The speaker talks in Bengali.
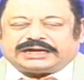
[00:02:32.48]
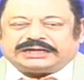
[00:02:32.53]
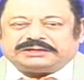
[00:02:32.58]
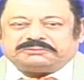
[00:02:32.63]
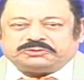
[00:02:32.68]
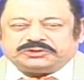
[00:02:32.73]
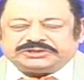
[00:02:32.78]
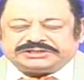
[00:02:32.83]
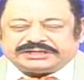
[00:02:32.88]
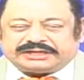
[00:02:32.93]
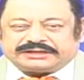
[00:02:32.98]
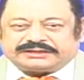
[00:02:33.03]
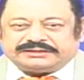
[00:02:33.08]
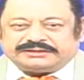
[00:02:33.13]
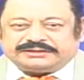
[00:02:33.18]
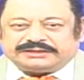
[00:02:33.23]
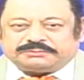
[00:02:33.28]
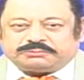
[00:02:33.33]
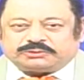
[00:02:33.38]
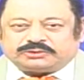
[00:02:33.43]

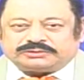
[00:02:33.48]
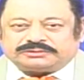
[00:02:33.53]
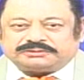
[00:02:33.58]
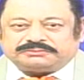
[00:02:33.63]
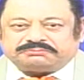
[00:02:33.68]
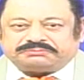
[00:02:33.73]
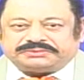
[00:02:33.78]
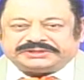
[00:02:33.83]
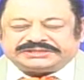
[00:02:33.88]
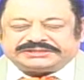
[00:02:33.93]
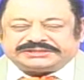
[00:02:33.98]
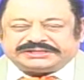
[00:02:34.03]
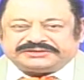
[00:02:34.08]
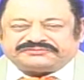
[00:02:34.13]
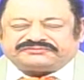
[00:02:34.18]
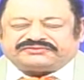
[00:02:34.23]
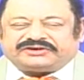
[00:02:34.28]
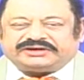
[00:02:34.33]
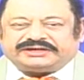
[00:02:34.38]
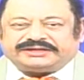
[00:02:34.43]
কালবৈশাখী এবং
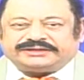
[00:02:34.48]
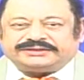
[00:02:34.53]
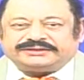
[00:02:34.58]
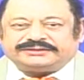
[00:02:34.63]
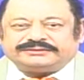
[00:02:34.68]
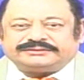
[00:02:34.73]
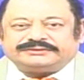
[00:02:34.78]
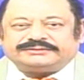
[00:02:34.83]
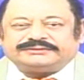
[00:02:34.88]
বৃষ্টির ফলে